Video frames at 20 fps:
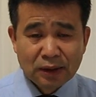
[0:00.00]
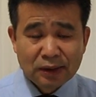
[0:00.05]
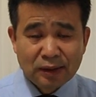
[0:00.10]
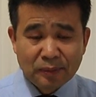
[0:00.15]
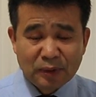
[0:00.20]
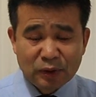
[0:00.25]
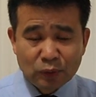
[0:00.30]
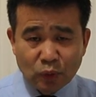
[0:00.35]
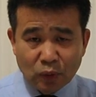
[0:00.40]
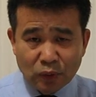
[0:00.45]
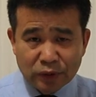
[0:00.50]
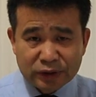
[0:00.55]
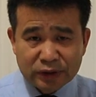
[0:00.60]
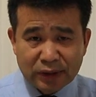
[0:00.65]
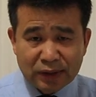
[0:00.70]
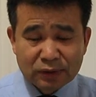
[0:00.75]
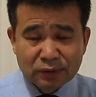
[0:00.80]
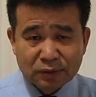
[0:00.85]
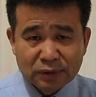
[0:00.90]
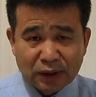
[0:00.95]
那么物
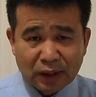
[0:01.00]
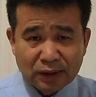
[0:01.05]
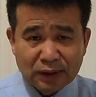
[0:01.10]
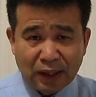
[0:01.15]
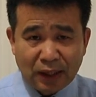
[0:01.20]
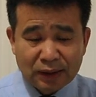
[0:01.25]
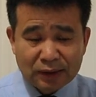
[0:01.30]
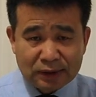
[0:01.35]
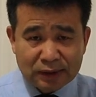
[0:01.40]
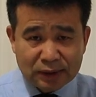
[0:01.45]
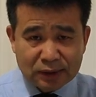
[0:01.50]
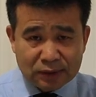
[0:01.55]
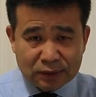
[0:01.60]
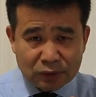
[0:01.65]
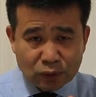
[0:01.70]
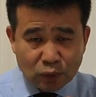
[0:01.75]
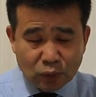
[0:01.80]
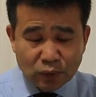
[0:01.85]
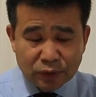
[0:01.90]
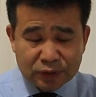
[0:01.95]
质的组成呢，这个
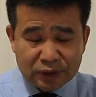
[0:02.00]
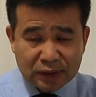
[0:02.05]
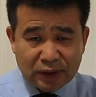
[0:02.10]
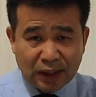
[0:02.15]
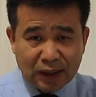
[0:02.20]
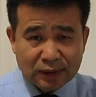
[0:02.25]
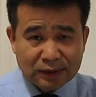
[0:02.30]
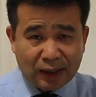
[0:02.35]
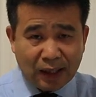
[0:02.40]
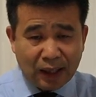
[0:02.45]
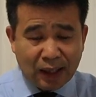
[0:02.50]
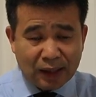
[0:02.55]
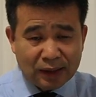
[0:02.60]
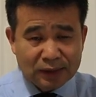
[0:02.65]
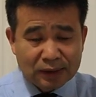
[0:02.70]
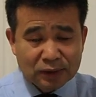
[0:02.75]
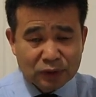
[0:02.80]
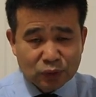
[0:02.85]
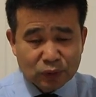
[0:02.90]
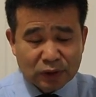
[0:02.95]
物质呢，它
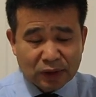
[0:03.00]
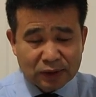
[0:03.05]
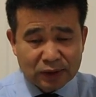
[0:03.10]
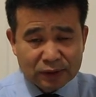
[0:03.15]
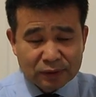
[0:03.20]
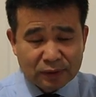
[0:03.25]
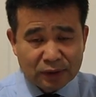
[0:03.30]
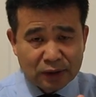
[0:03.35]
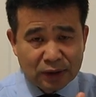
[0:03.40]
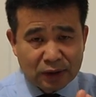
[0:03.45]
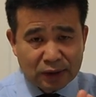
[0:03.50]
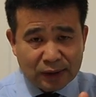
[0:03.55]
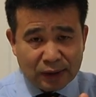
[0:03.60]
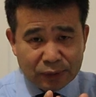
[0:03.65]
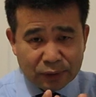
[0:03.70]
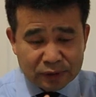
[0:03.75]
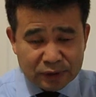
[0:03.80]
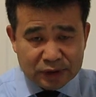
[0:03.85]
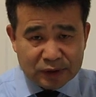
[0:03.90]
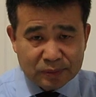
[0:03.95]
这个组成的时候，
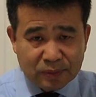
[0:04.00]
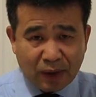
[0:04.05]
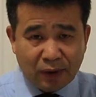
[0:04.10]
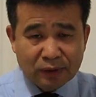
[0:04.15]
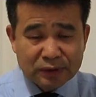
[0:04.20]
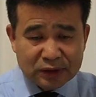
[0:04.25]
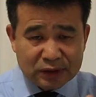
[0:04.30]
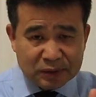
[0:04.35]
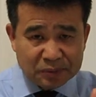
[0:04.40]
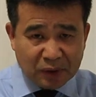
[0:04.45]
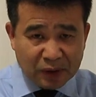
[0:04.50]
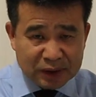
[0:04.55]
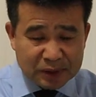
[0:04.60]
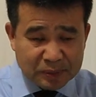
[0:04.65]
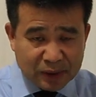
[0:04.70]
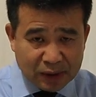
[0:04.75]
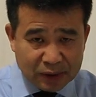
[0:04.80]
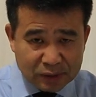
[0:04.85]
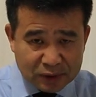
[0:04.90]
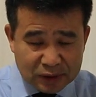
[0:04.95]
它有细胞，细胞里
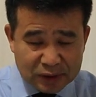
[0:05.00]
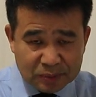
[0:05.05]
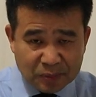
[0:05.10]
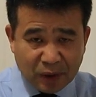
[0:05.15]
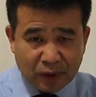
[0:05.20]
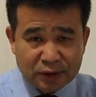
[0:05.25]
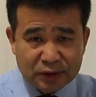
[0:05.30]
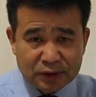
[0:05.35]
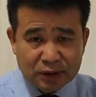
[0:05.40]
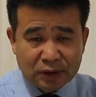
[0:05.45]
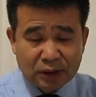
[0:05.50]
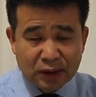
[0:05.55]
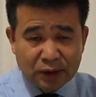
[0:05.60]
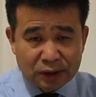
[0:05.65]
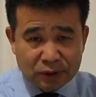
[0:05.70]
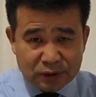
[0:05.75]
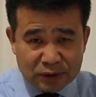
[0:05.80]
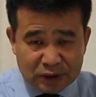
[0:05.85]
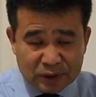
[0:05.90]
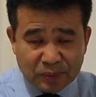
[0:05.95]
面有细胞质，
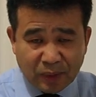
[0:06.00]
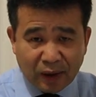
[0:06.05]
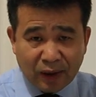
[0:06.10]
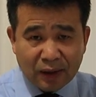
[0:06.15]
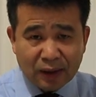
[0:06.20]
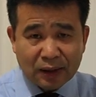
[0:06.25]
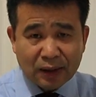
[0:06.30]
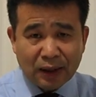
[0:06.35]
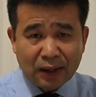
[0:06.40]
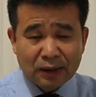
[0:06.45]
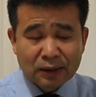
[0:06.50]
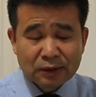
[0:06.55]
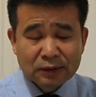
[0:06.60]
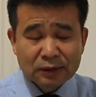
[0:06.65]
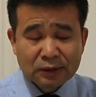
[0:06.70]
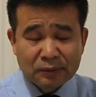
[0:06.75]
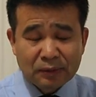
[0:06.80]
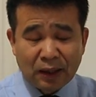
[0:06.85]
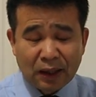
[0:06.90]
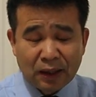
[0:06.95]
有细胞核，
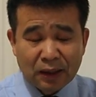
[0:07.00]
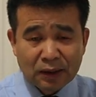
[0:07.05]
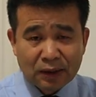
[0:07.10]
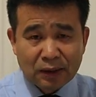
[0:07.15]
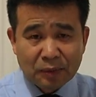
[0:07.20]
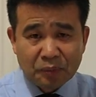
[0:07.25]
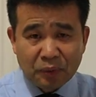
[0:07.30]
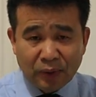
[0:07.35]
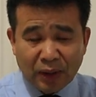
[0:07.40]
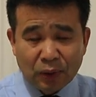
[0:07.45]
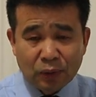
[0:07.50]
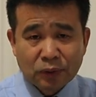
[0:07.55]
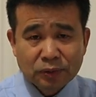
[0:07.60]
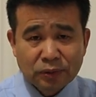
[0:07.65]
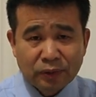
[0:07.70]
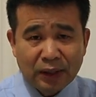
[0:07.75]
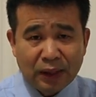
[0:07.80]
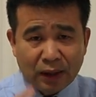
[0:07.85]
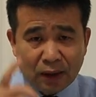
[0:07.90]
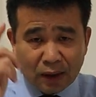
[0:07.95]
是吧？不管骨
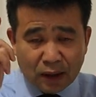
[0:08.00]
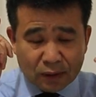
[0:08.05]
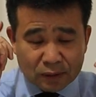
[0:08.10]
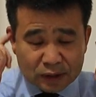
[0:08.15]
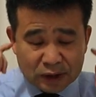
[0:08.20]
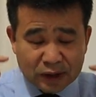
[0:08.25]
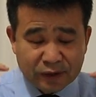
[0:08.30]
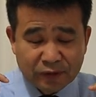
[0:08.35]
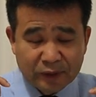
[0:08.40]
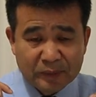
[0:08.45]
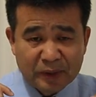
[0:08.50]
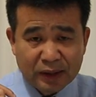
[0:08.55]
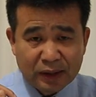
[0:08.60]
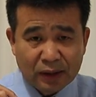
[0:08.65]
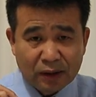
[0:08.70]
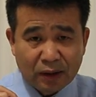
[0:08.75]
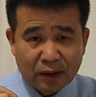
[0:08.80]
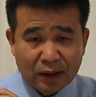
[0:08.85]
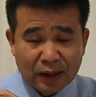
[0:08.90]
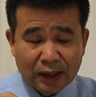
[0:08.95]
头也好，各方面儿的
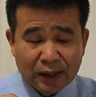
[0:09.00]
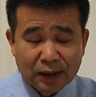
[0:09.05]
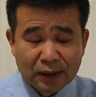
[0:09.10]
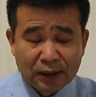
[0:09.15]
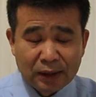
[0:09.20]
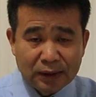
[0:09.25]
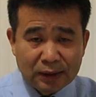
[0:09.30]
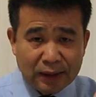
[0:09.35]
也好啊。